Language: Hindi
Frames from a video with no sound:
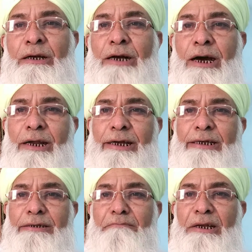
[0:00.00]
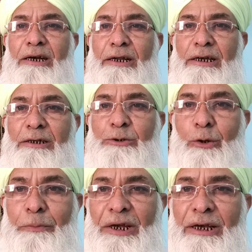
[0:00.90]
घर की जिम्मेदारियाँ
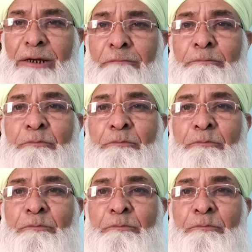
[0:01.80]
सौंपी हैं